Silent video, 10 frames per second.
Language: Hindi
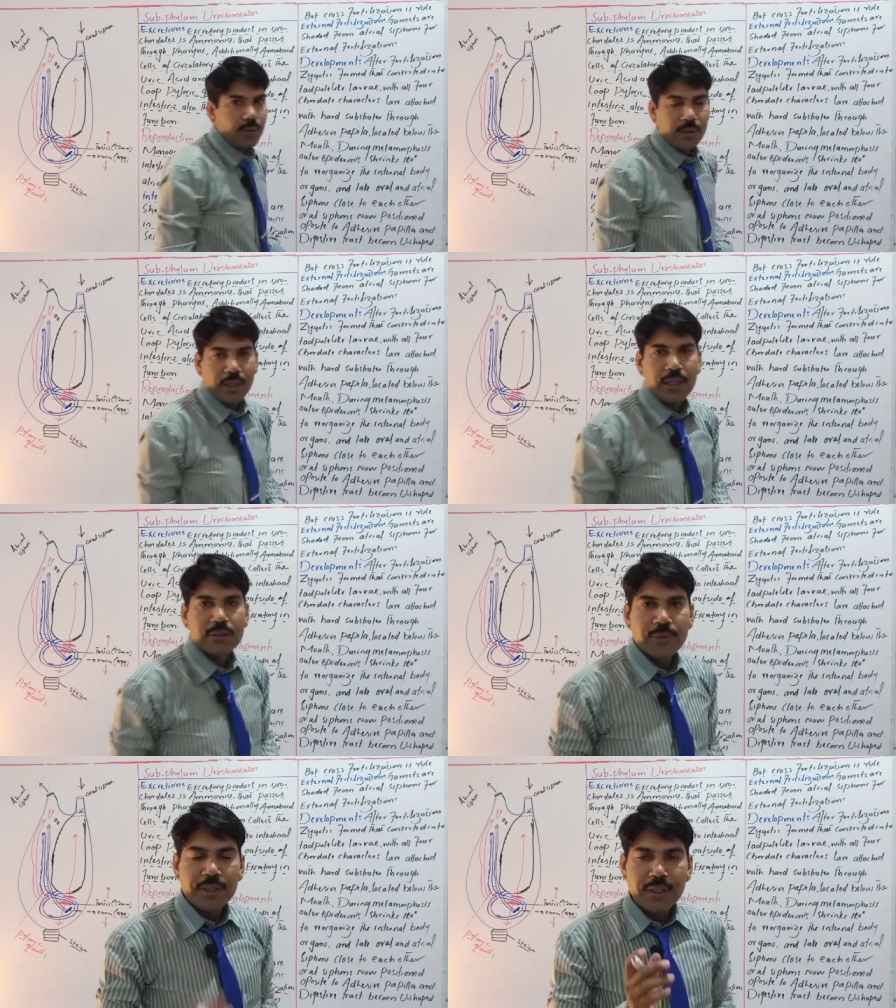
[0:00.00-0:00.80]
जो क्रॉस
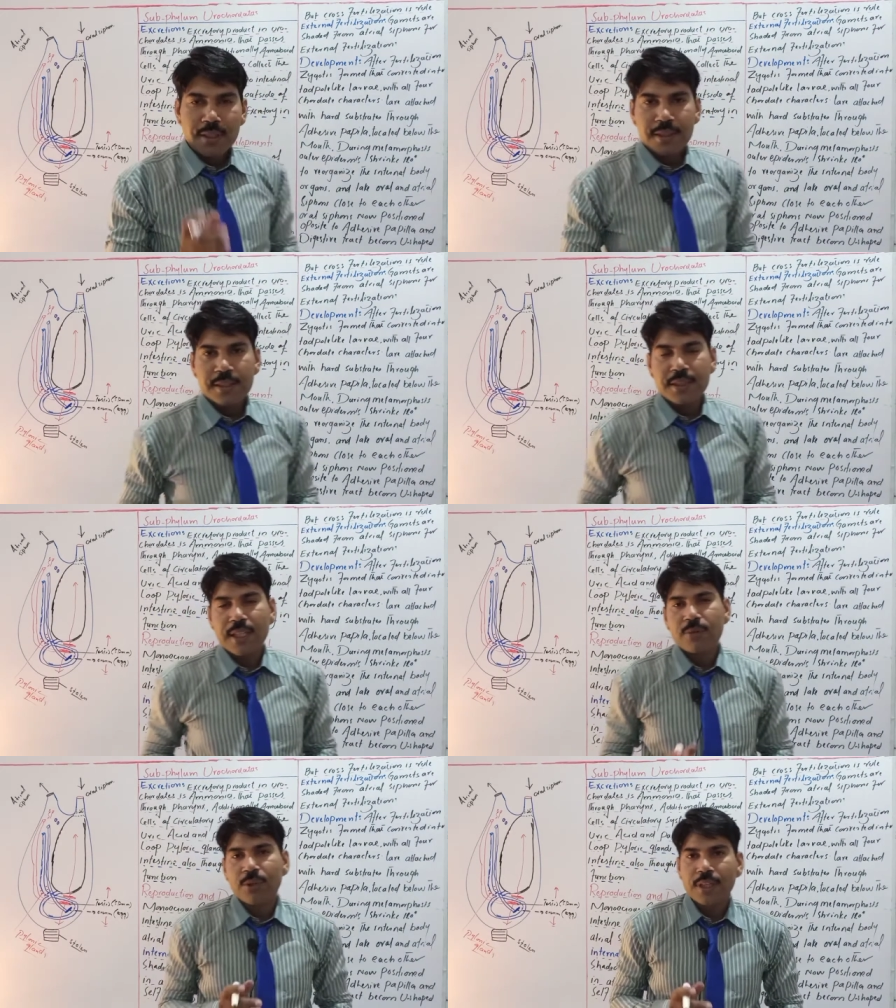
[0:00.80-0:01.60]
फर्टिलाइजेशन
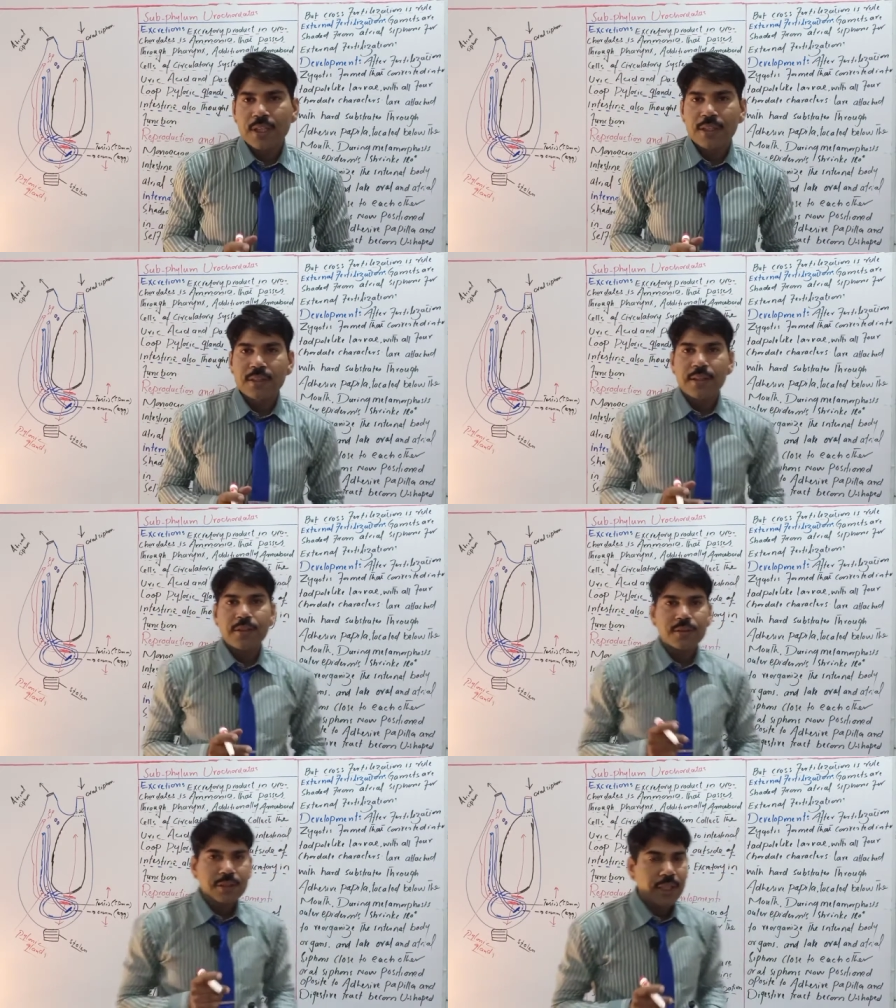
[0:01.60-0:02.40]
है वो इनके अंदर
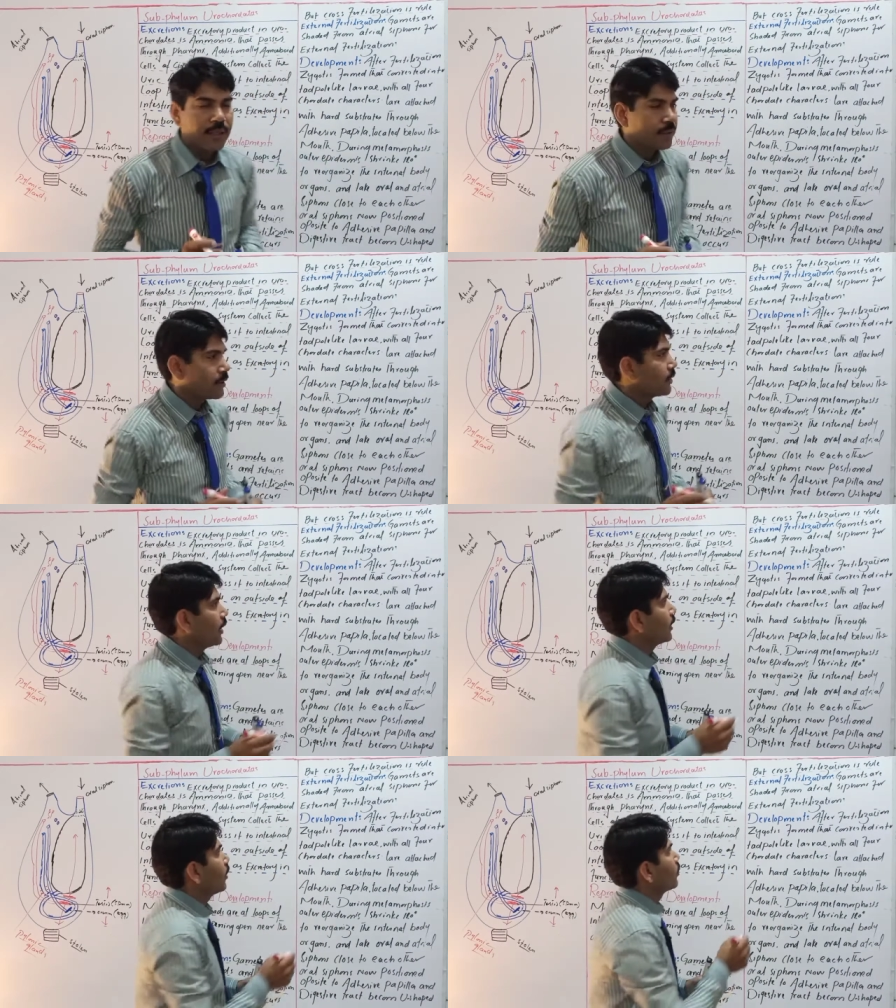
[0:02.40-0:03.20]
ज़्यादा से
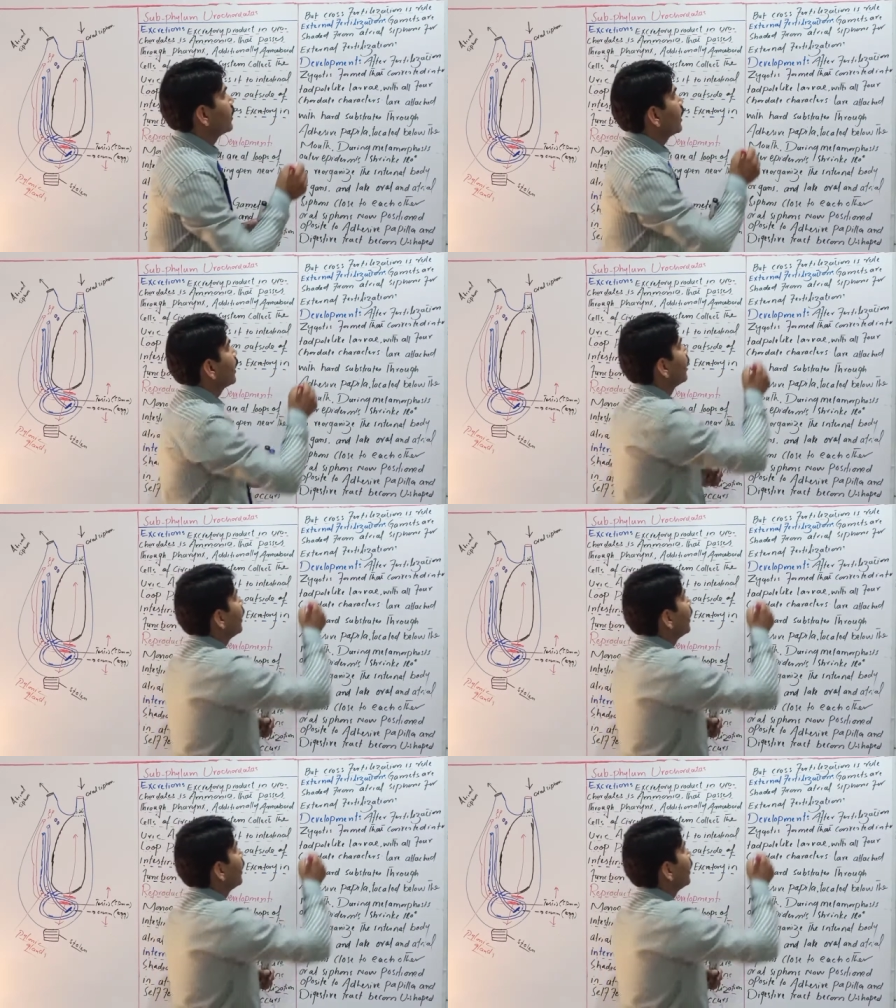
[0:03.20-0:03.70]
ज़्यादा होती है